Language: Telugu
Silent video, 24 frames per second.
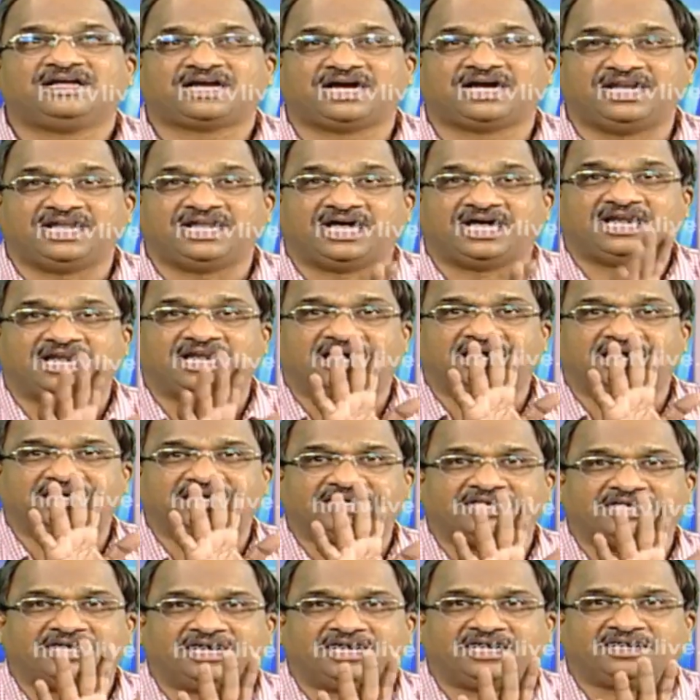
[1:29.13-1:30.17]
కానీ అలాంటి
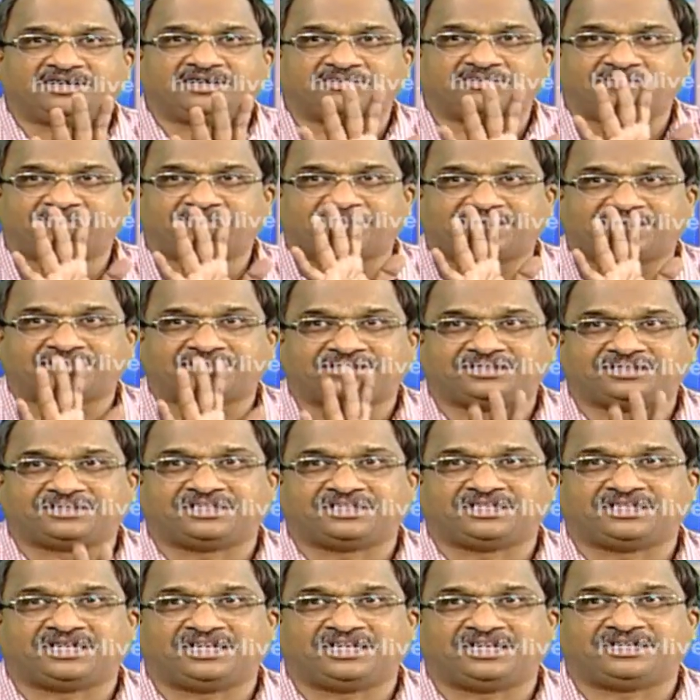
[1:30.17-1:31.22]
నాయకుడి పరిస్థితి
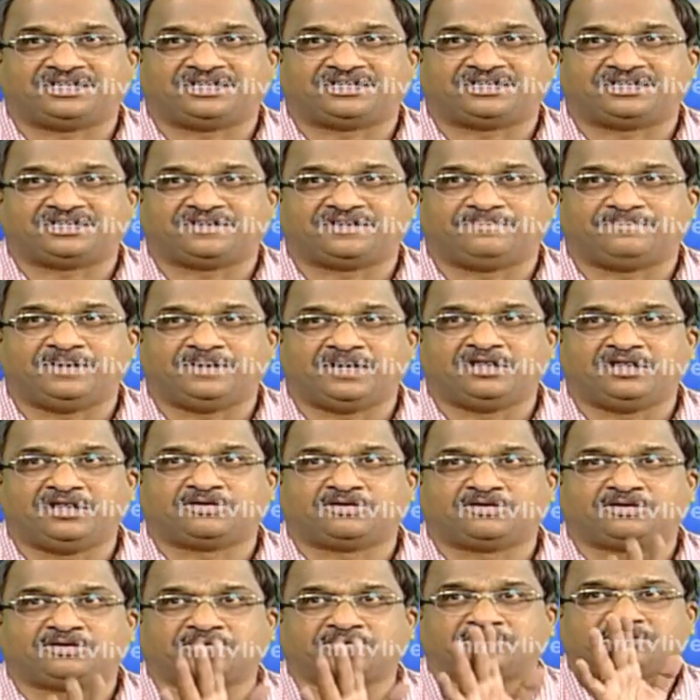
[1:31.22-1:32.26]
ఇవ్వాలి ఏంటంటే బెయిల్
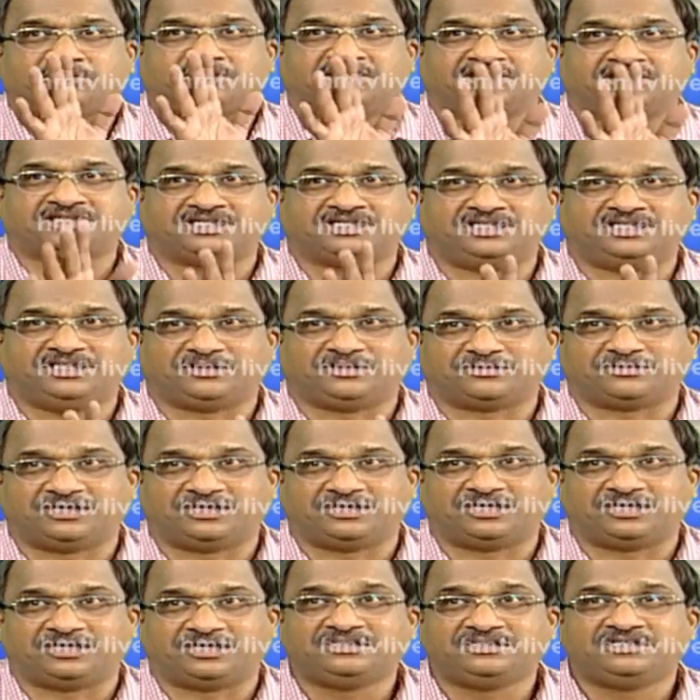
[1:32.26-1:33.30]
కొరకు దీక్షలు చేస్తున్నా
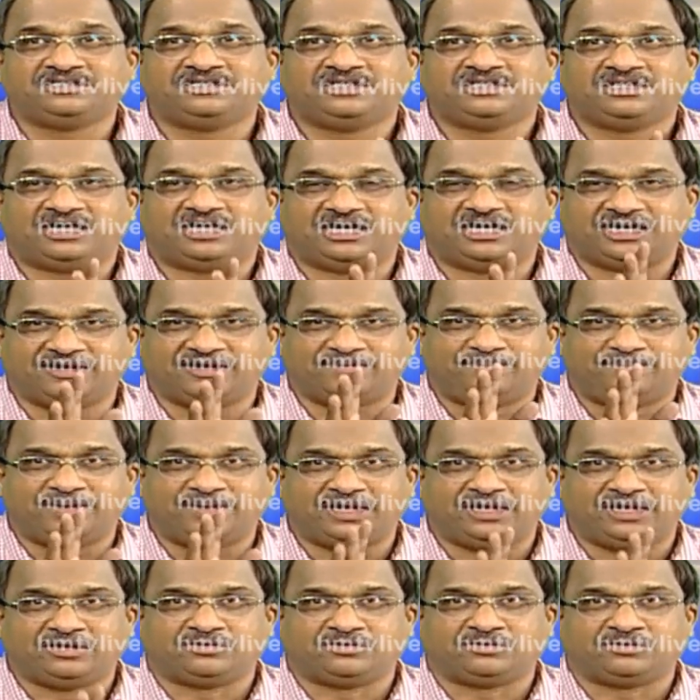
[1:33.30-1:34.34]
అంటే
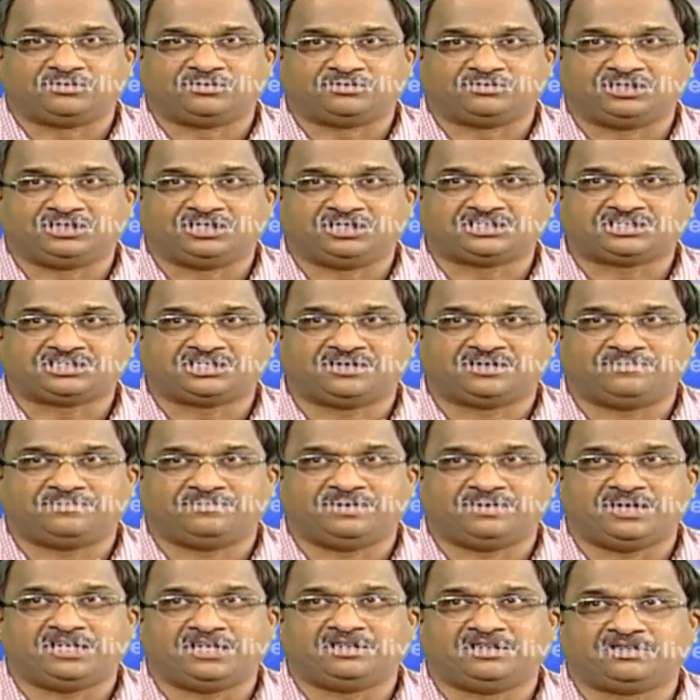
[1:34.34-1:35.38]
బెయిల్ కొరకు దీక్ష
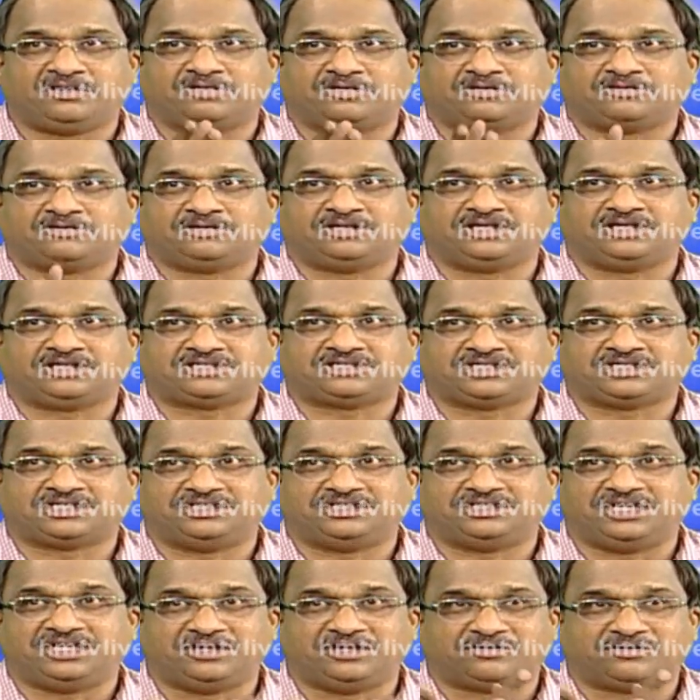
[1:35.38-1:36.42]
మెయిల్ కొరకు దీక్ష
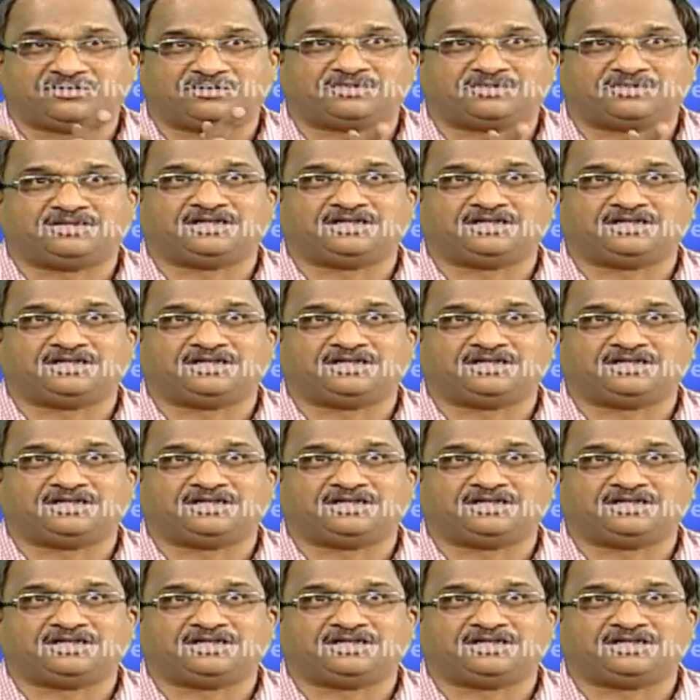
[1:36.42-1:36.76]
దేని కొరకు